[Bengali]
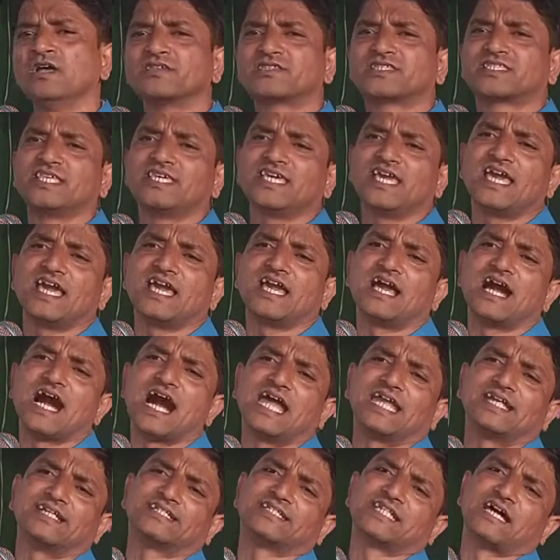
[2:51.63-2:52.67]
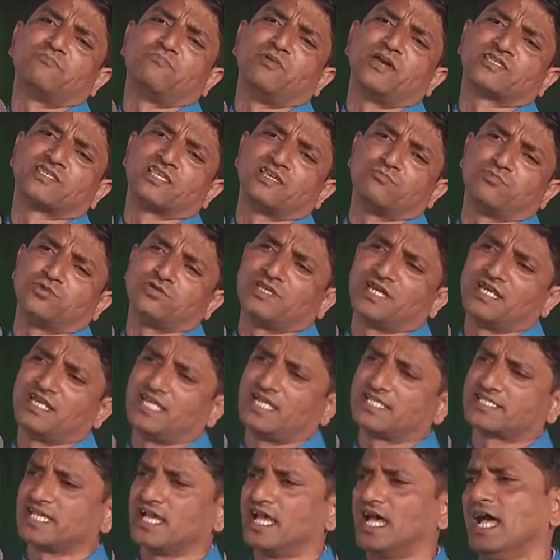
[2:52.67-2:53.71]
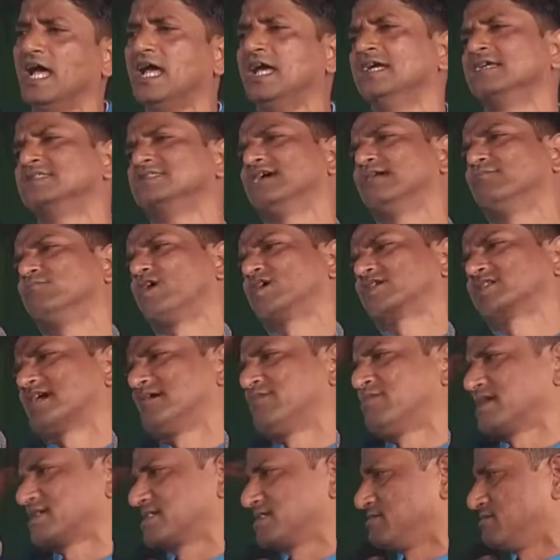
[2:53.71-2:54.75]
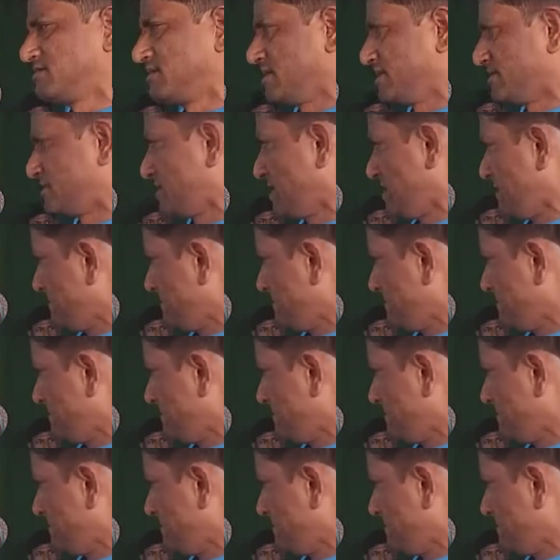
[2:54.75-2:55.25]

সিএ আইনটা বেশি বুঝে নিয়েছে দিয়ে ভটকা ফাটিয়ে বেরিয়েছে